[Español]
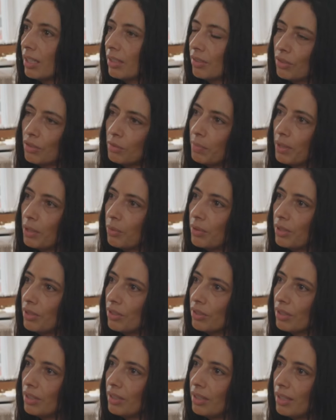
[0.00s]
estos prejuicios
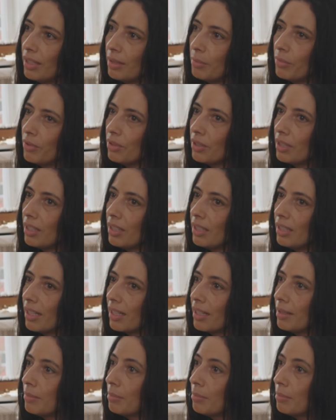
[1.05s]
que tenemos y darle